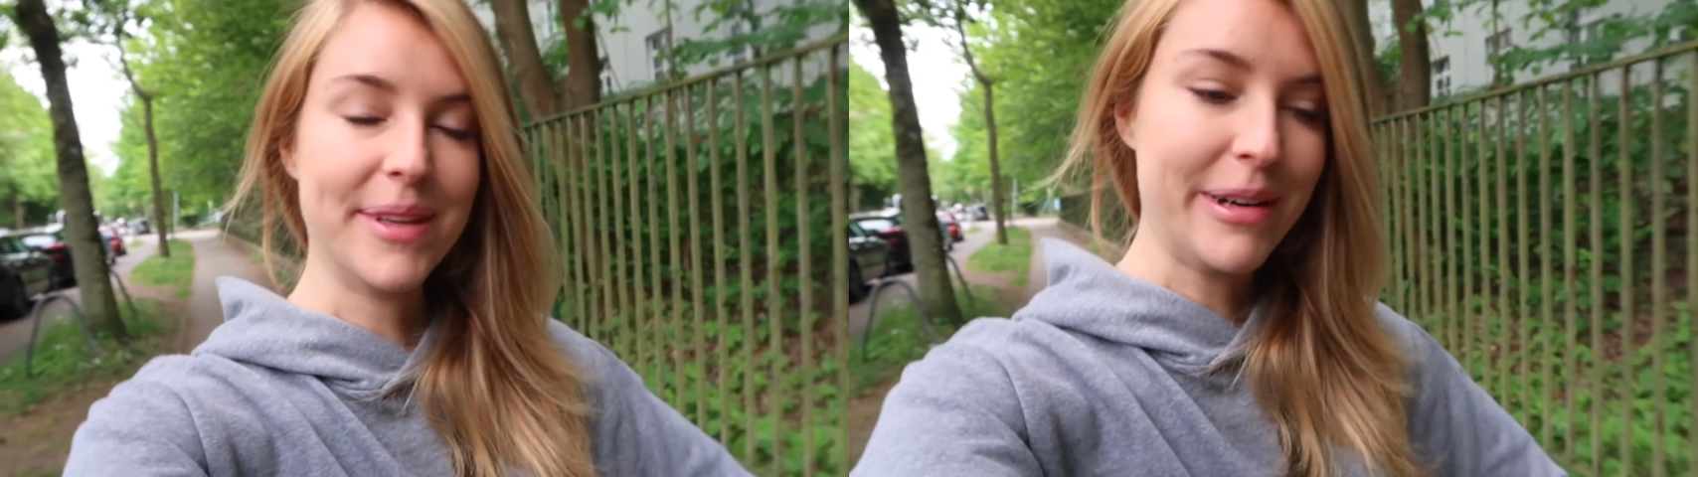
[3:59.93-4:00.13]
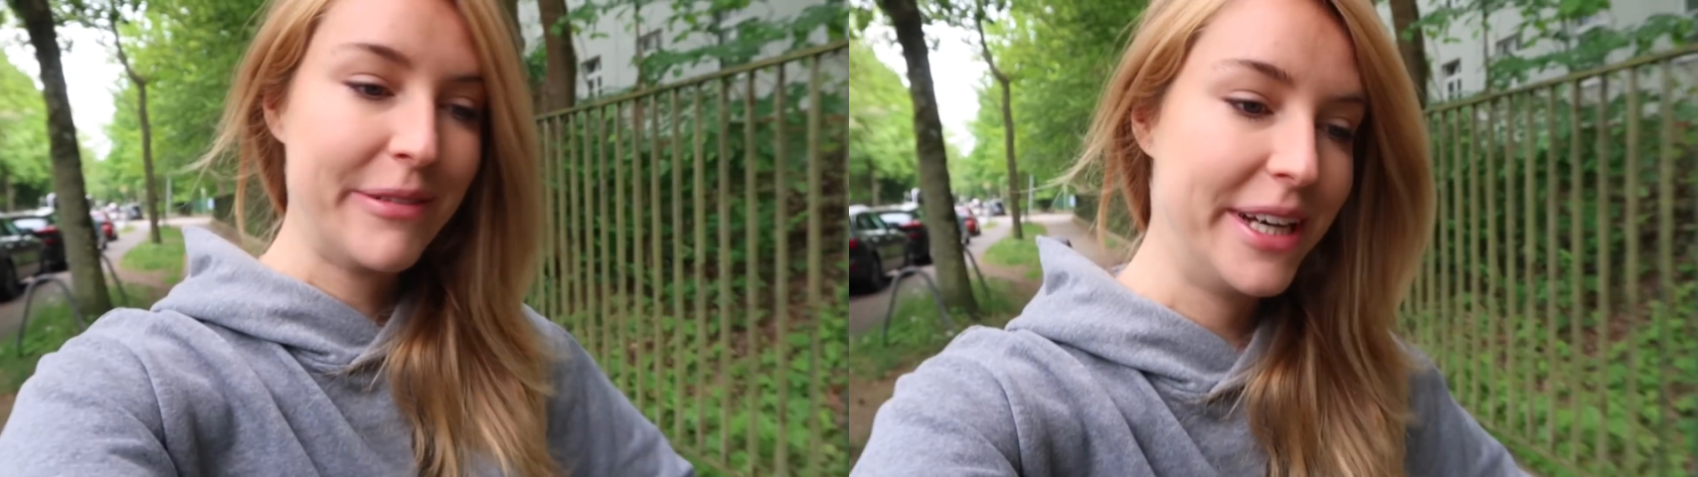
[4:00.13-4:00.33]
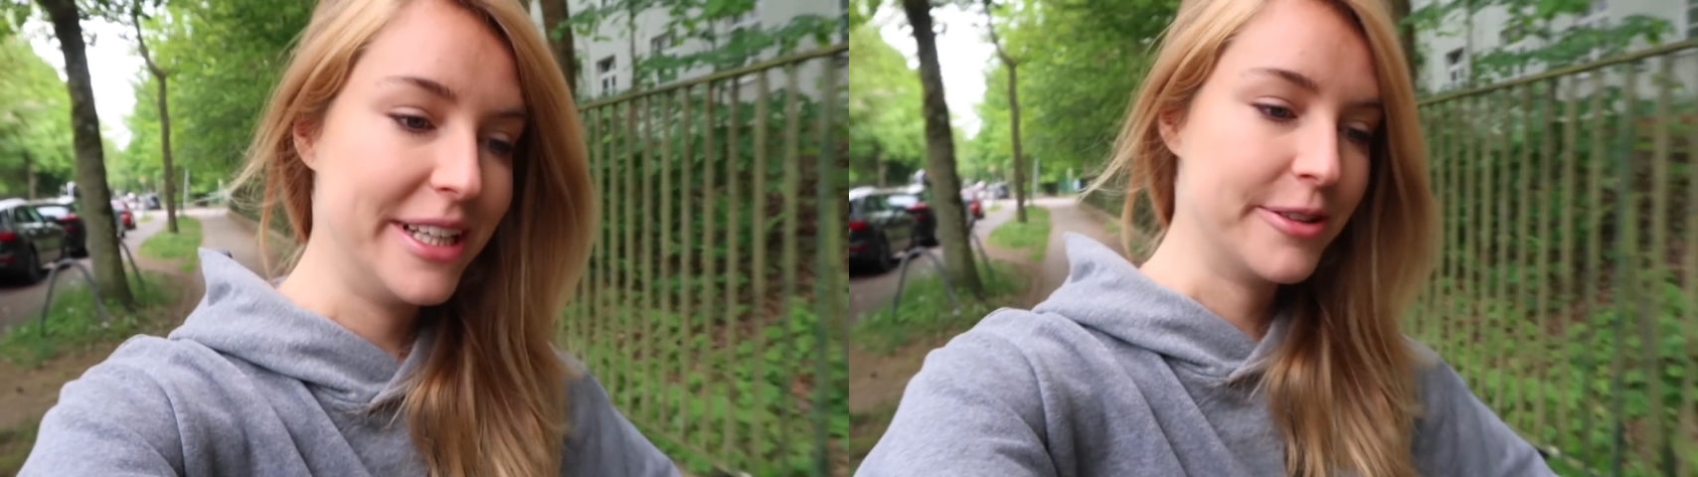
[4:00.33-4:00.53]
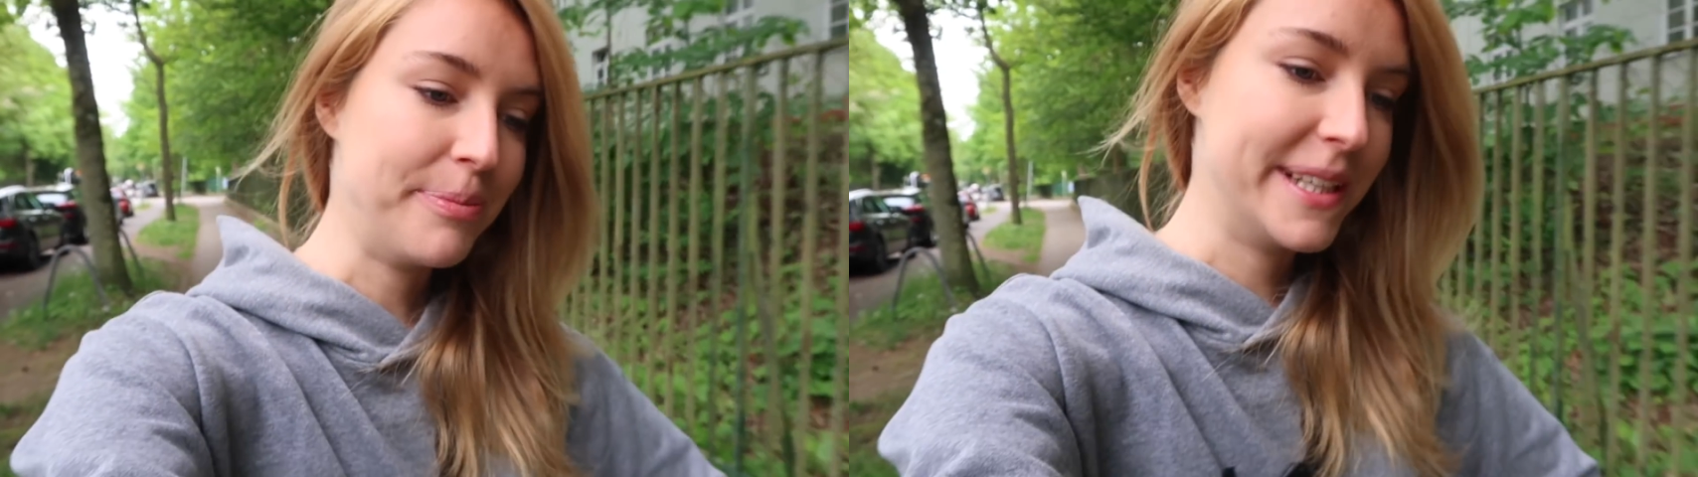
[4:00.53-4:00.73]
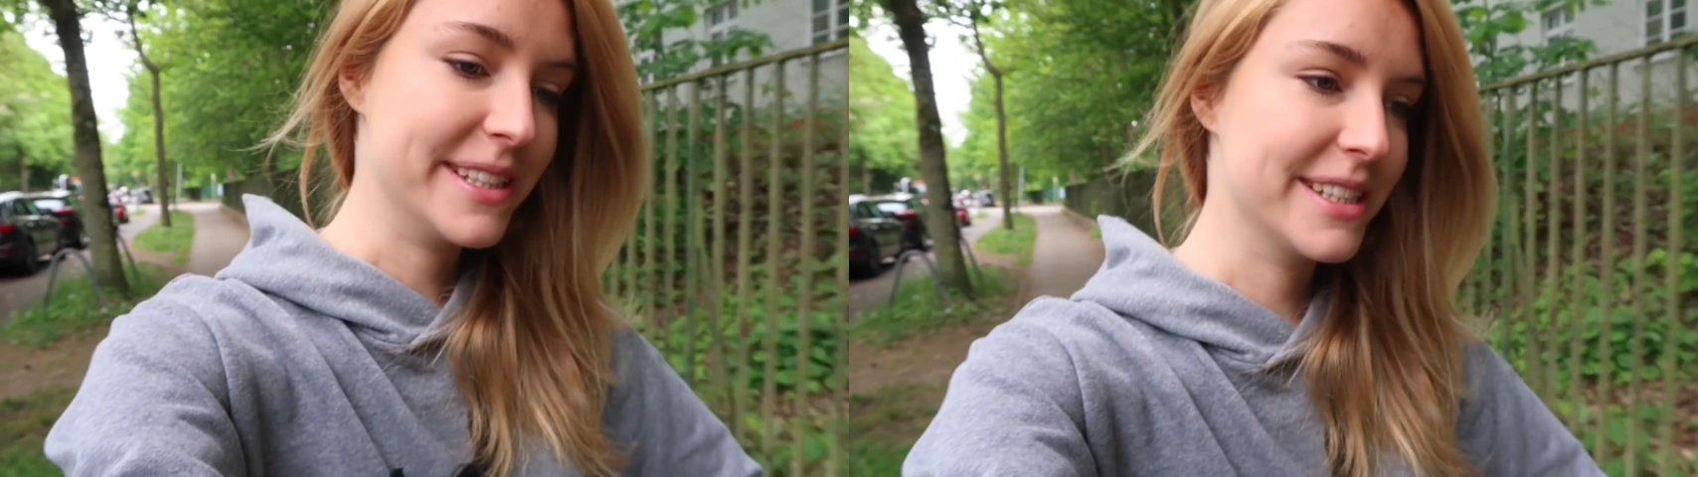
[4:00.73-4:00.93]
da machen wir ein
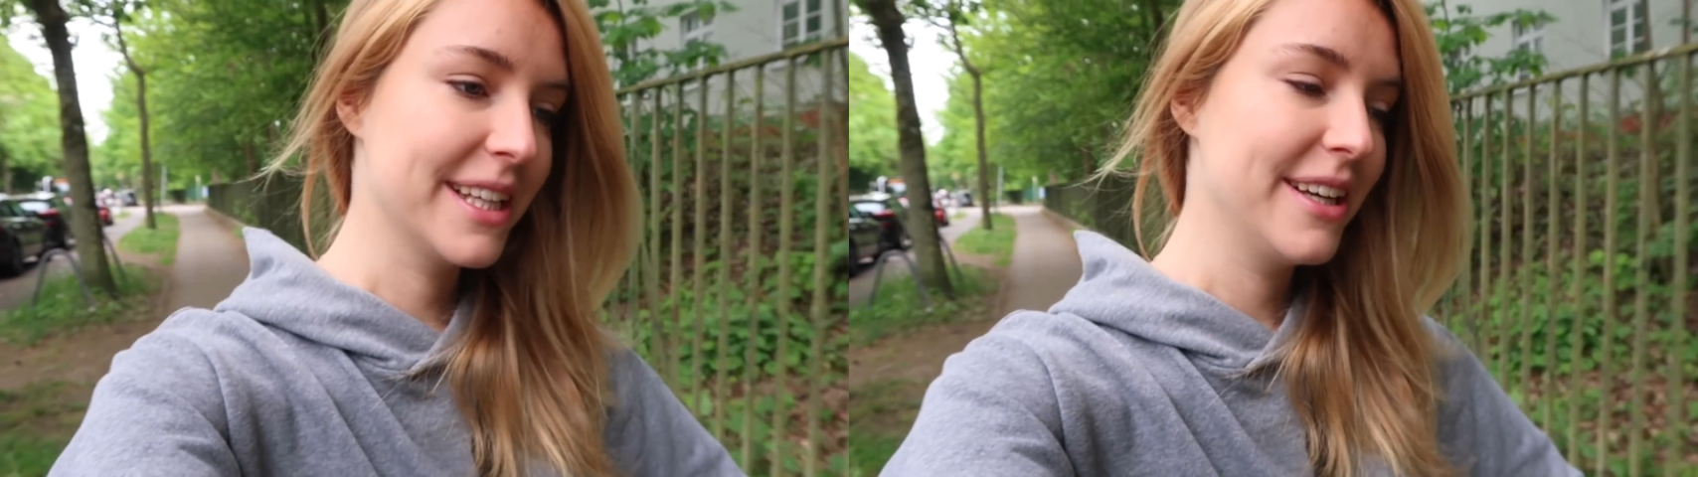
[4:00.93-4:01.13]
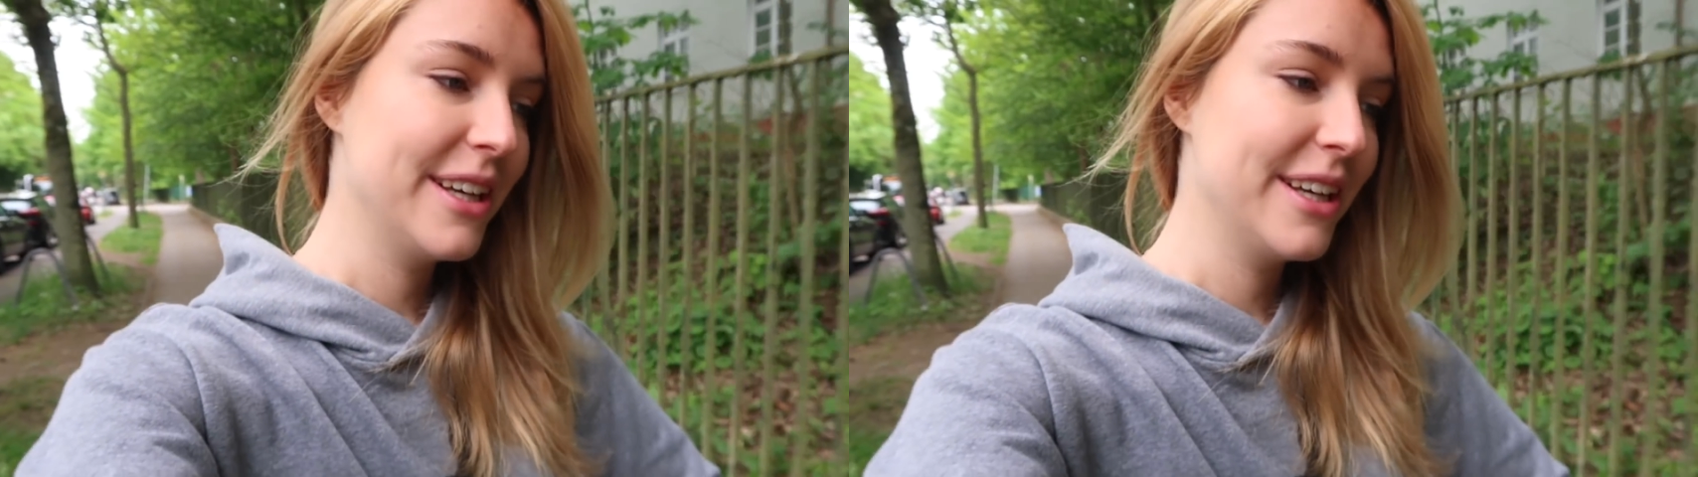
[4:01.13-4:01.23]
entspanntes